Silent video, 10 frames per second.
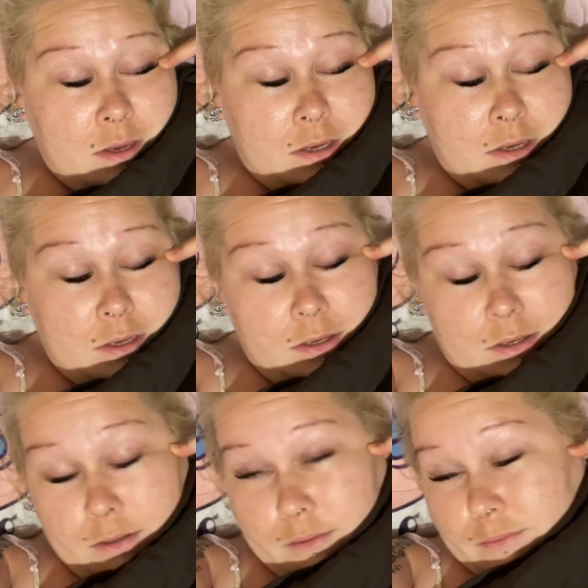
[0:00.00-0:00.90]

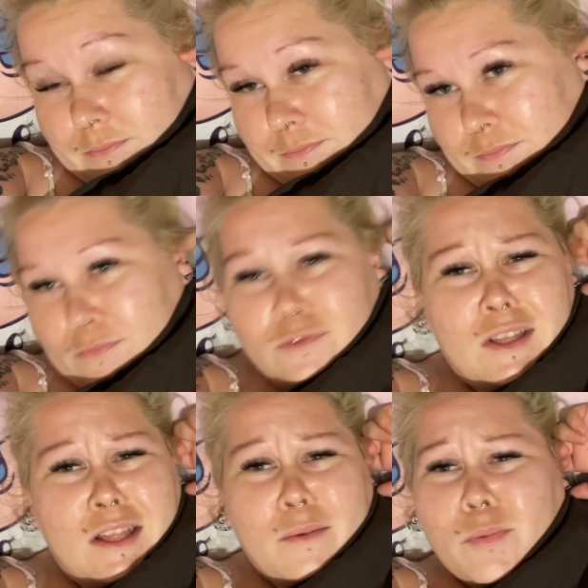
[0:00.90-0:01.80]
i
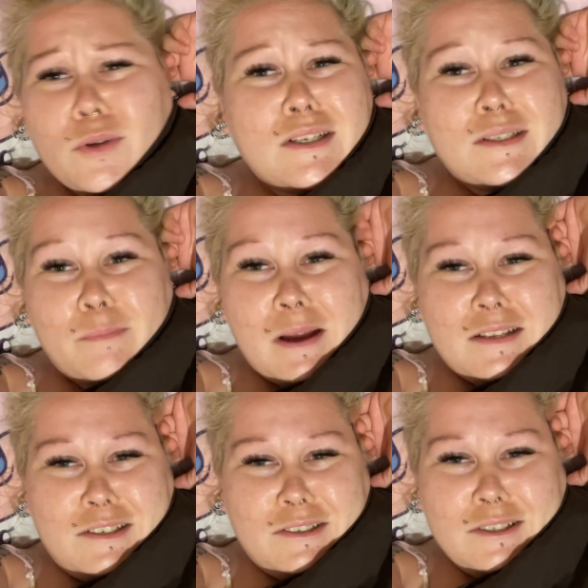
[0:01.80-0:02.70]
wtedy pójdę
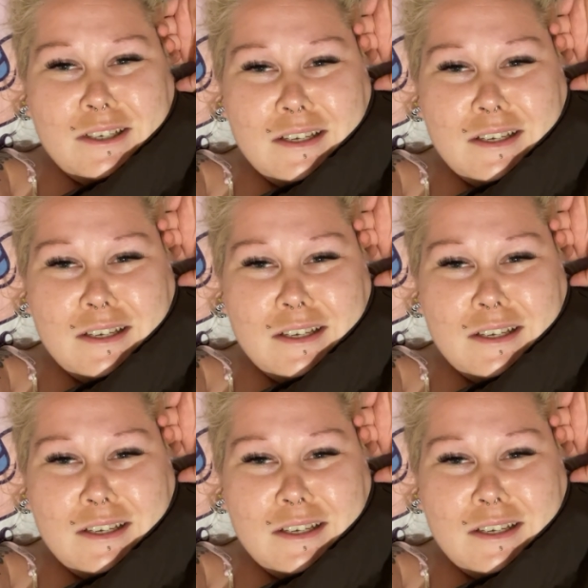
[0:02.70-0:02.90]
spać.